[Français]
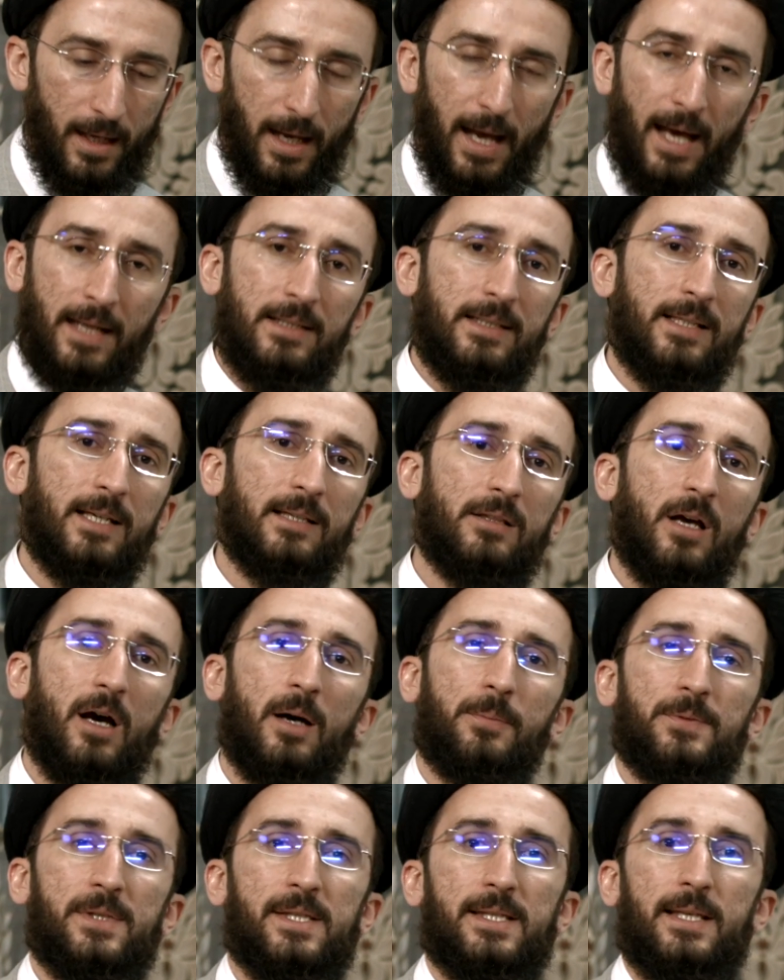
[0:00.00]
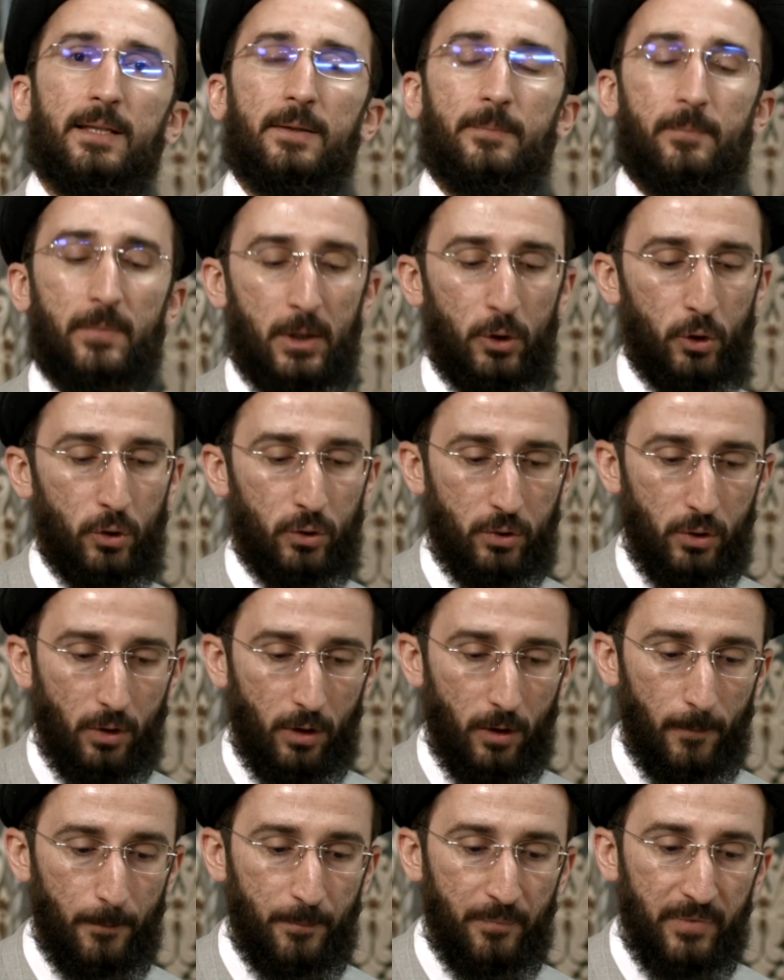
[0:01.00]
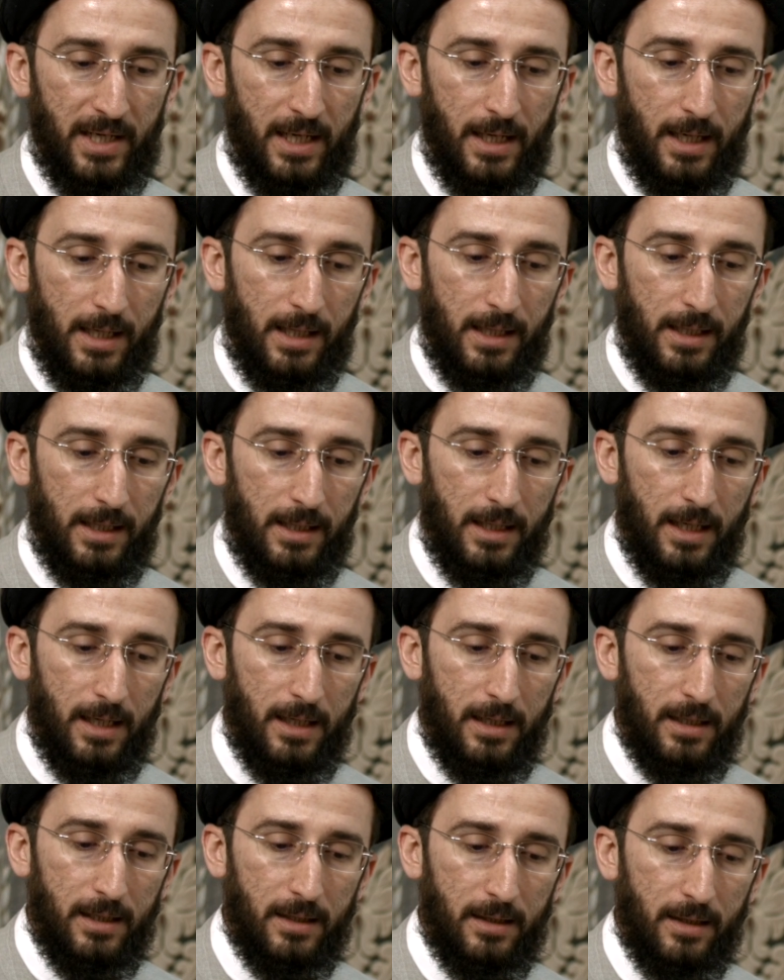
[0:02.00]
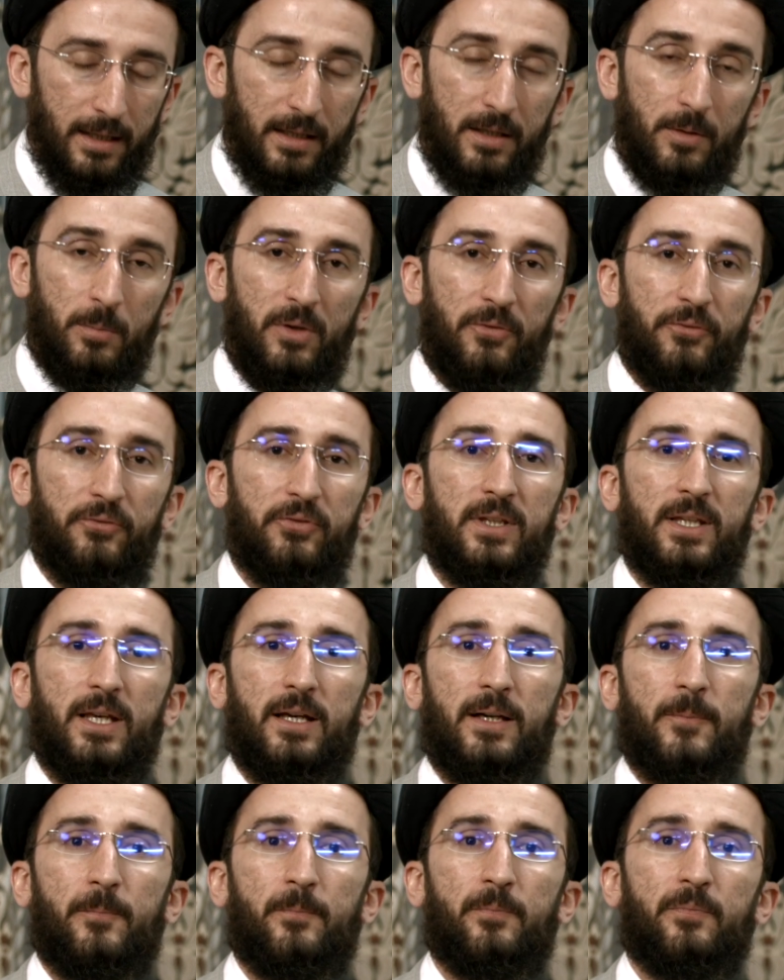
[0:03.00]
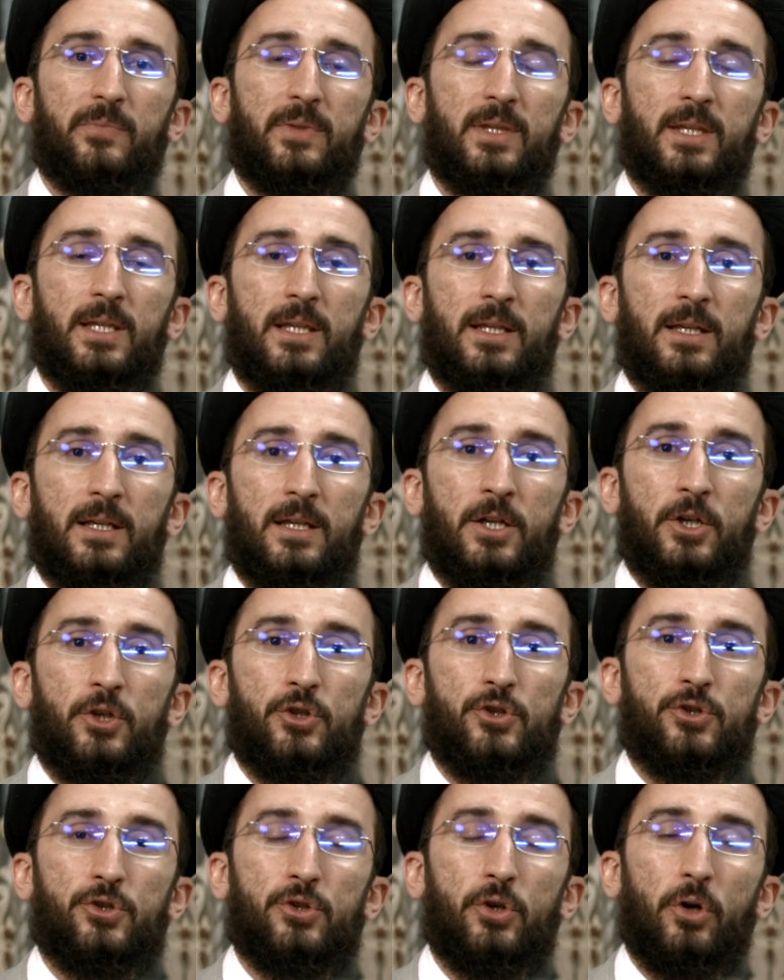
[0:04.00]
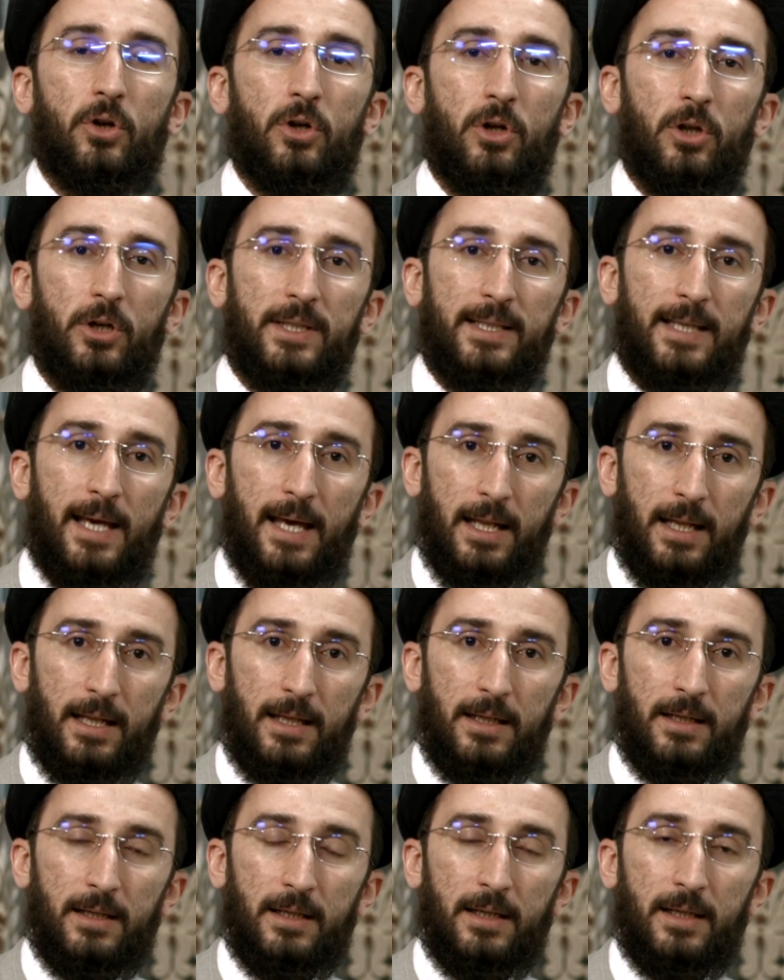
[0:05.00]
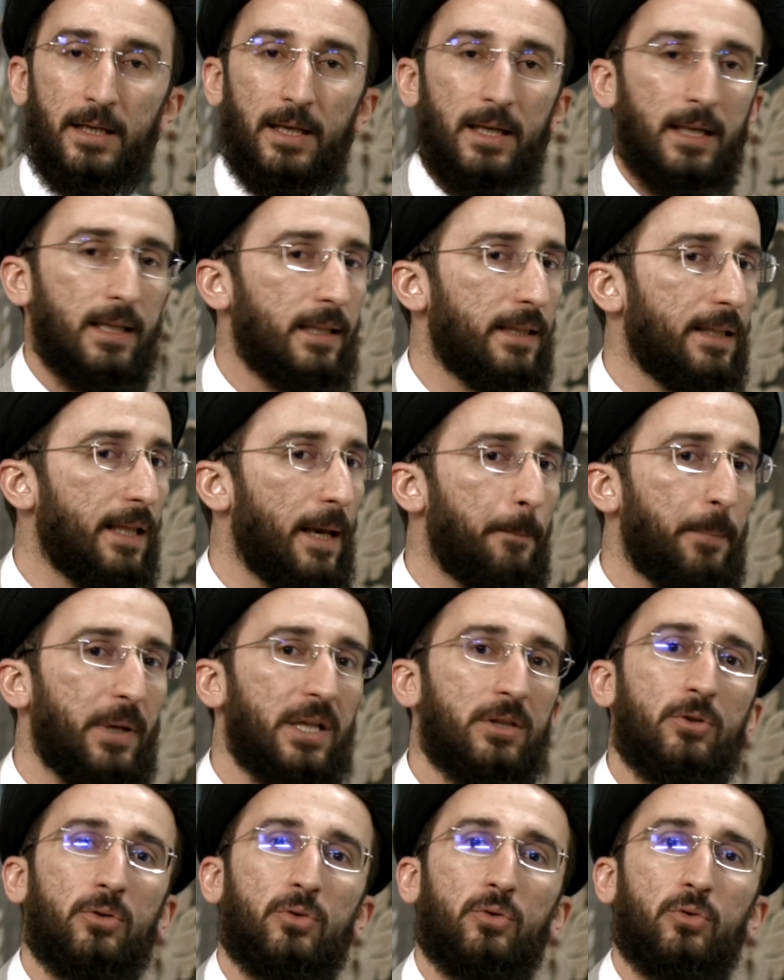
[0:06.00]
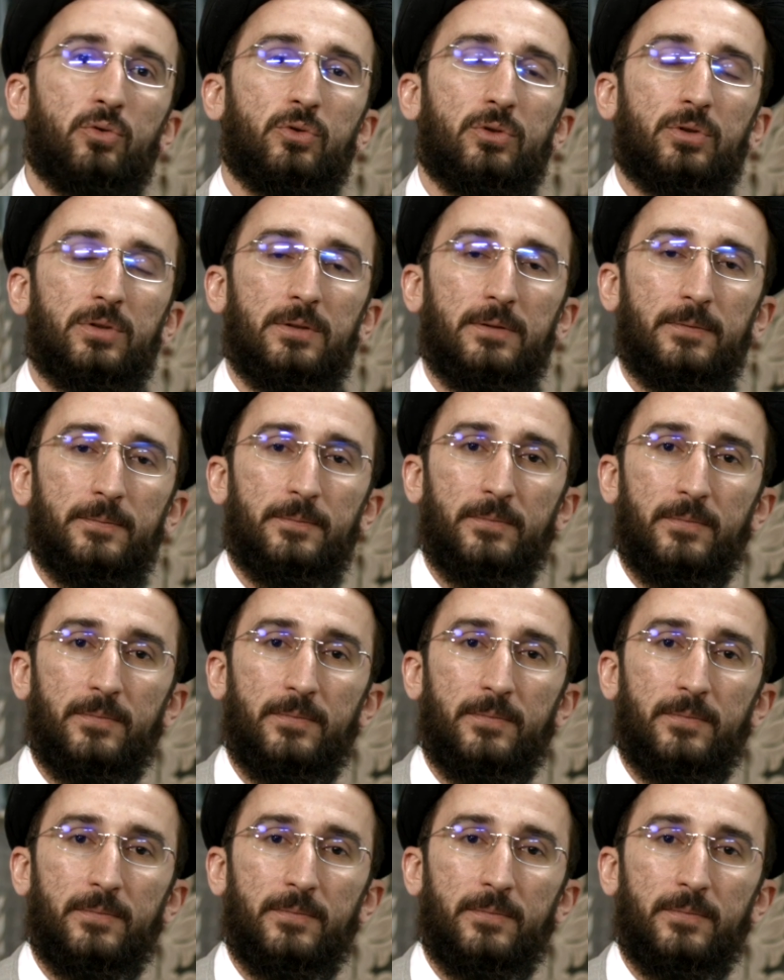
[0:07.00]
Al-Kitab, c'est le Coran. La fi sur lequel il n'y a pas de doute.